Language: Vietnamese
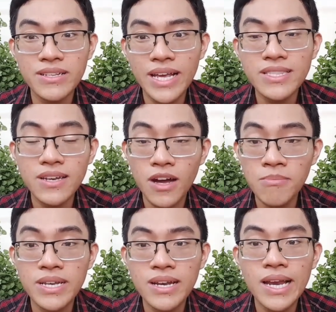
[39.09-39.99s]
nhắn tin hỏi
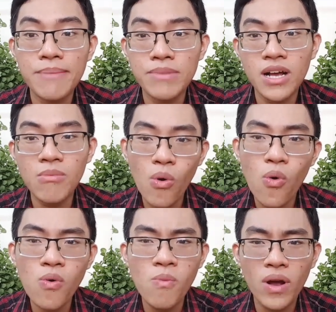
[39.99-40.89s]
mình đó là mình có
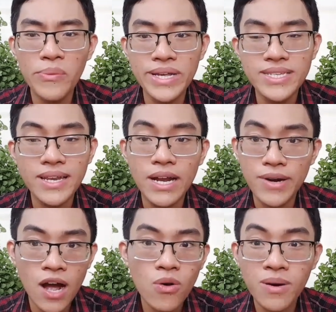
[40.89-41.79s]
muốn một cái quyển sách nào
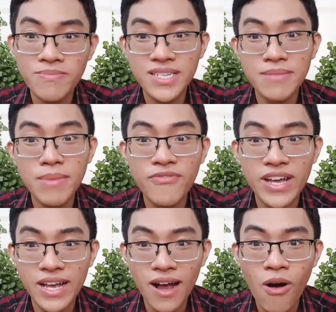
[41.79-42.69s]
đó của công ty sách bách việt
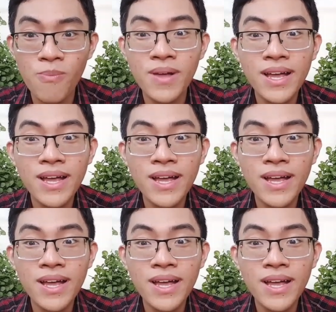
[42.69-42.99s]
hay không